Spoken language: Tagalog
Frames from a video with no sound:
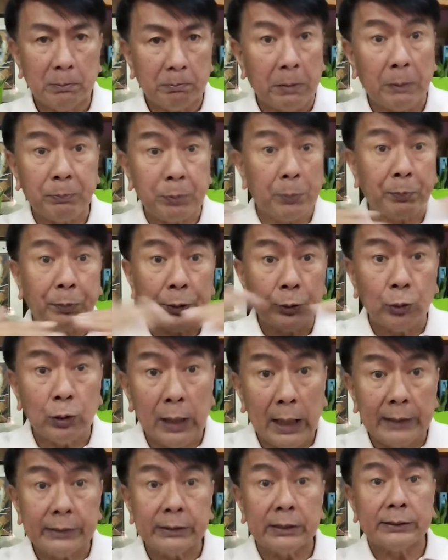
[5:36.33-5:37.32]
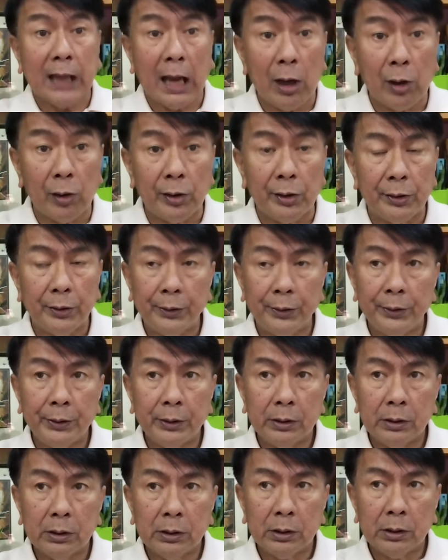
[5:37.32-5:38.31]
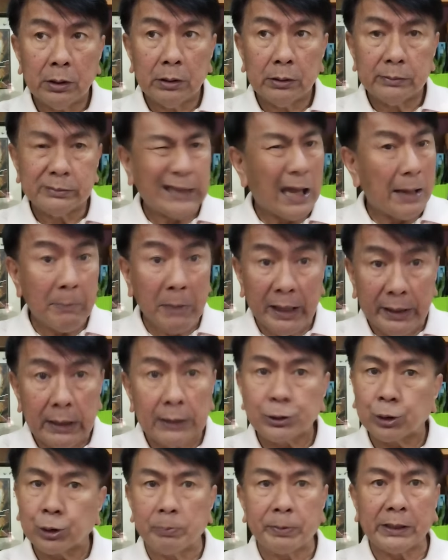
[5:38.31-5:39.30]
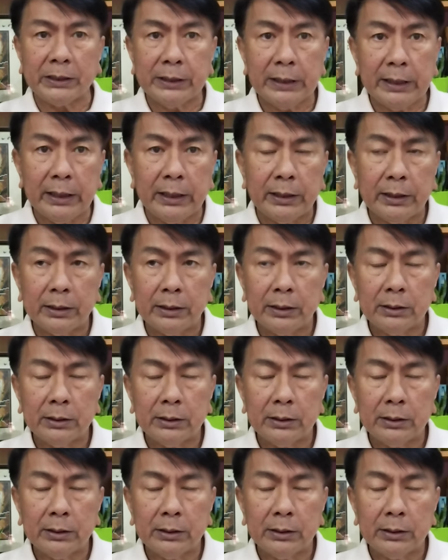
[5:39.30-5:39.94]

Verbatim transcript: Mapupuno lahat ng tao. Tama na, sobra na eh.